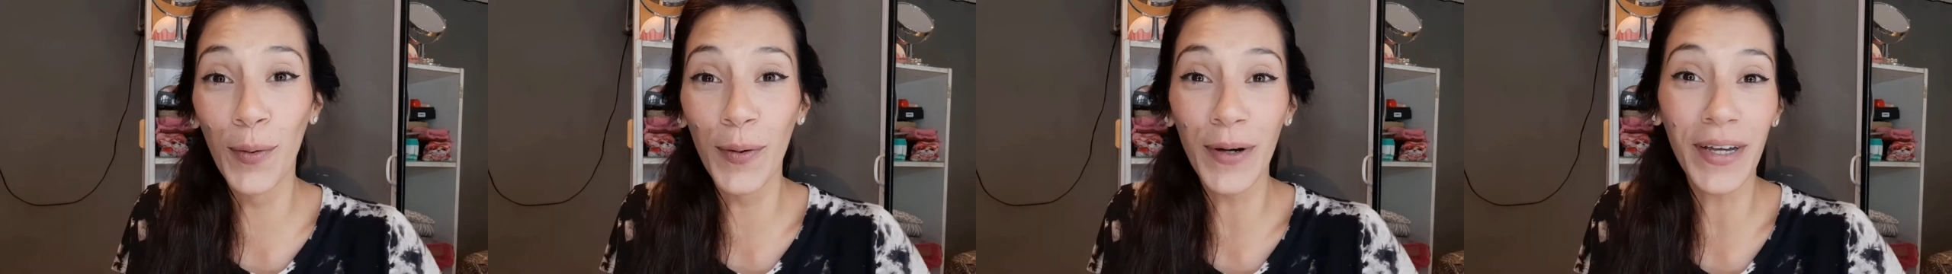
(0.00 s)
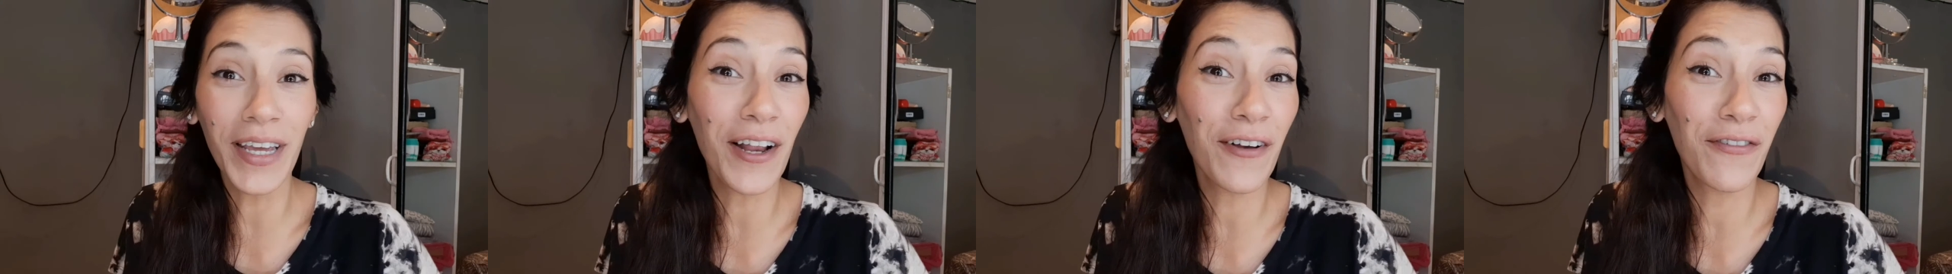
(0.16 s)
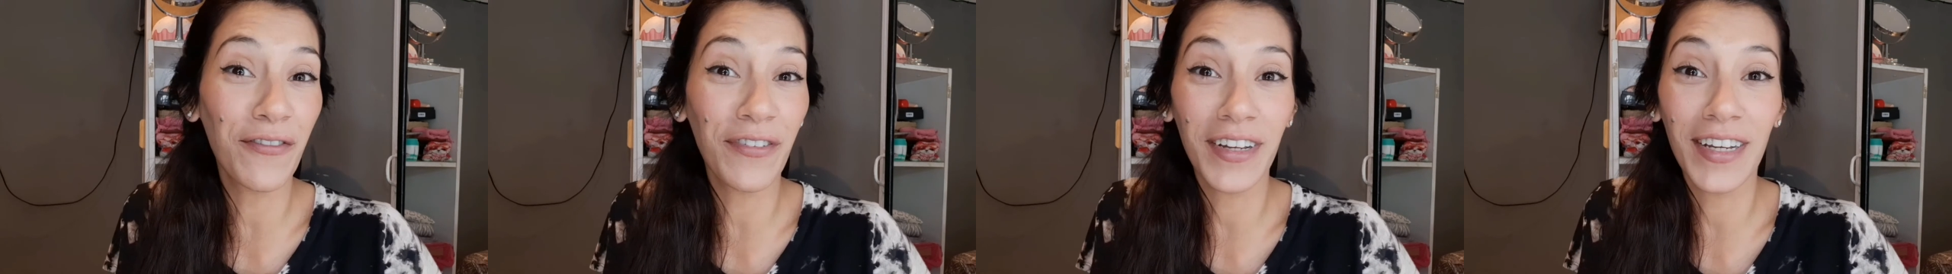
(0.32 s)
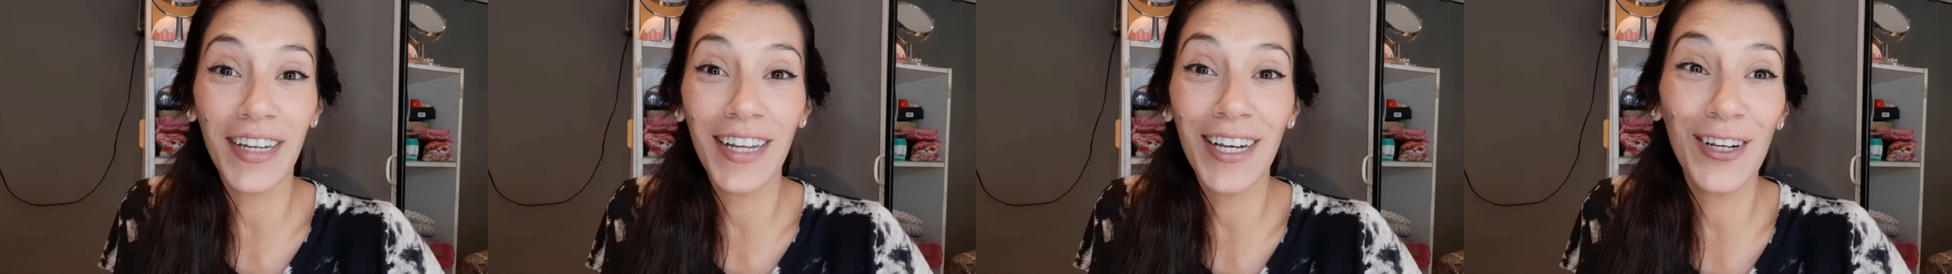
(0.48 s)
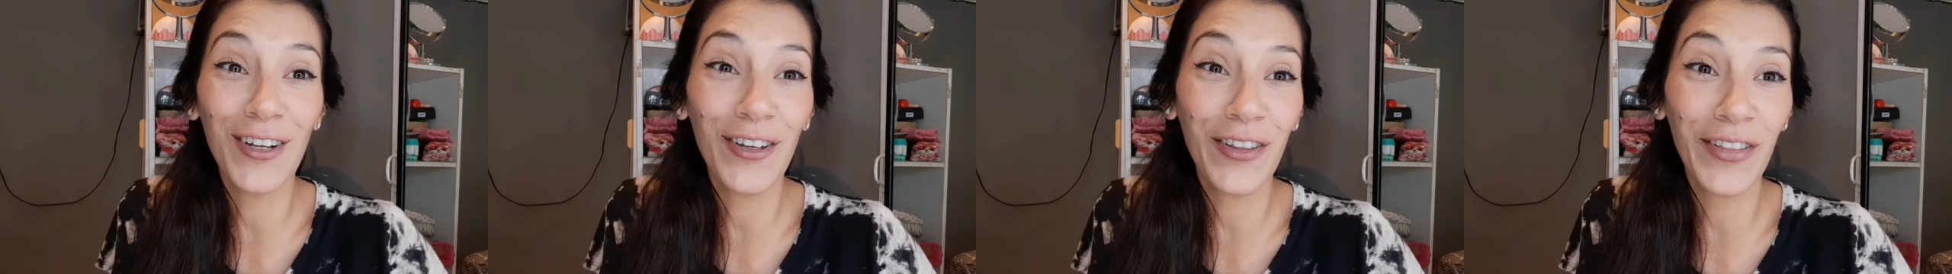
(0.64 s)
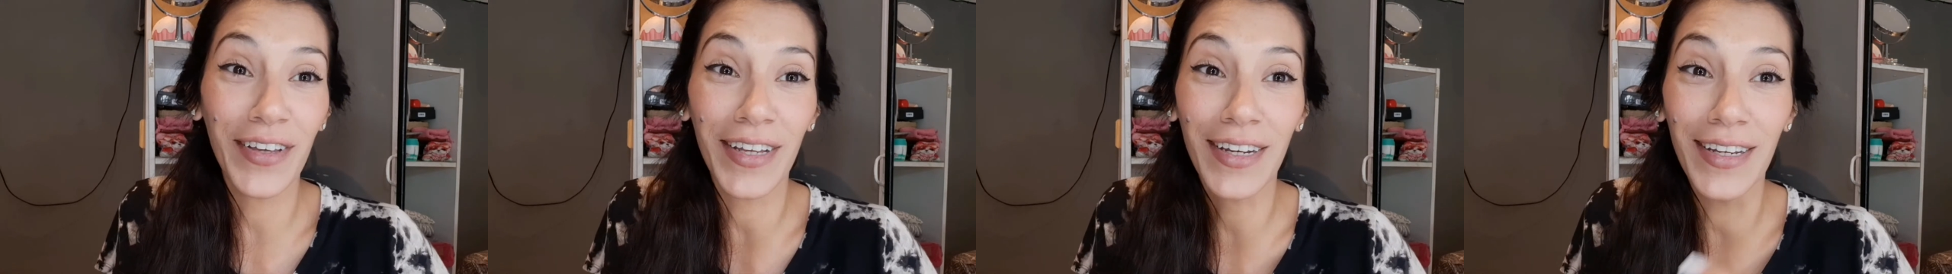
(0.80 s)
voy al final
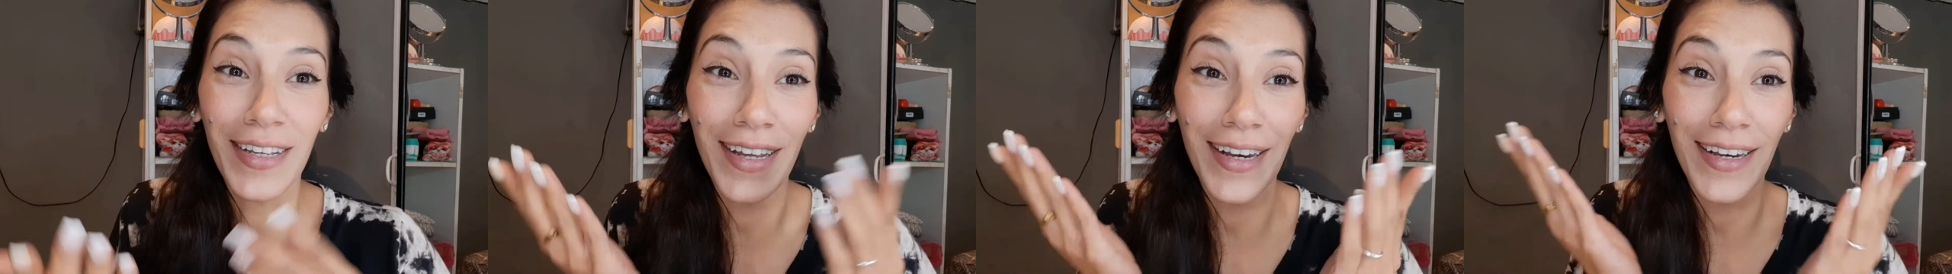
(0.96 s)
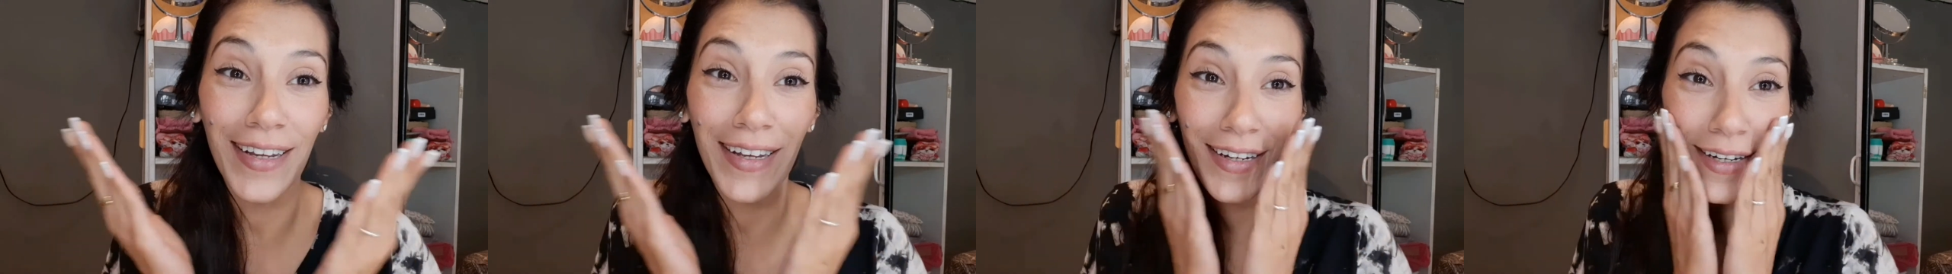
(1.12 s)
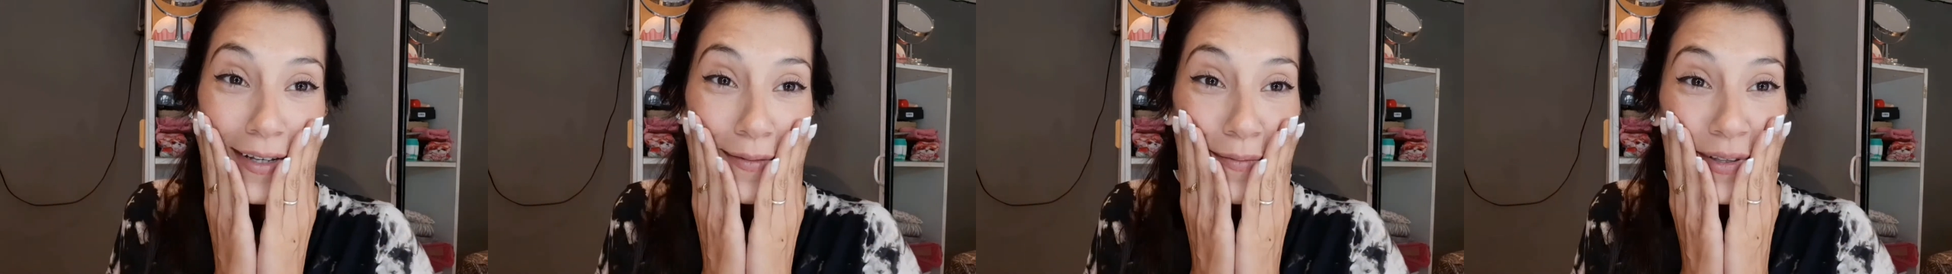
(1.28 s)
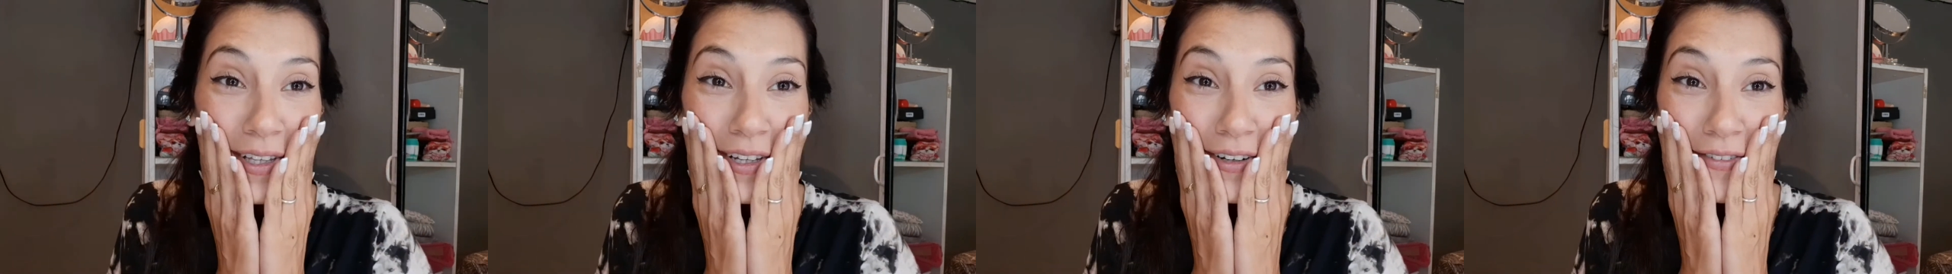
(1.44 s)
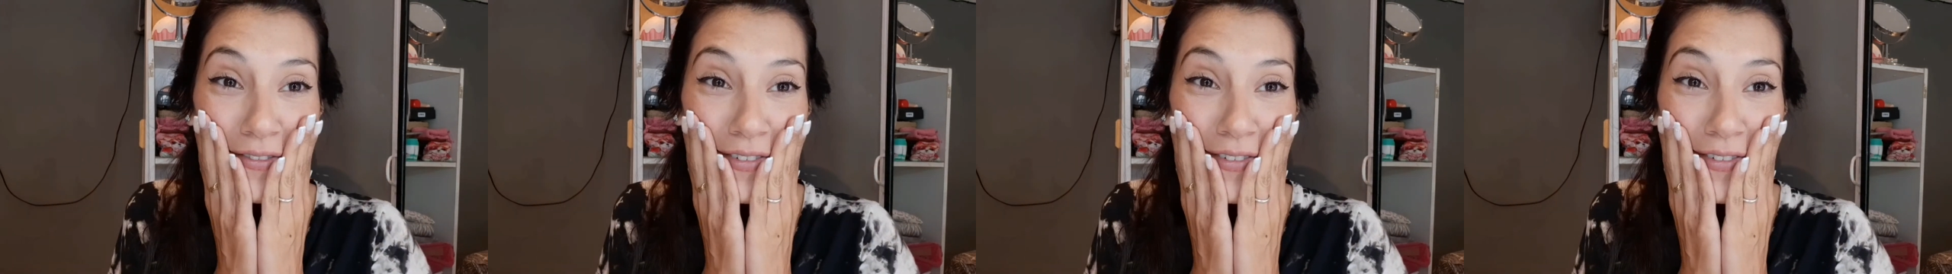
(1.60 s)
no tenía el clip del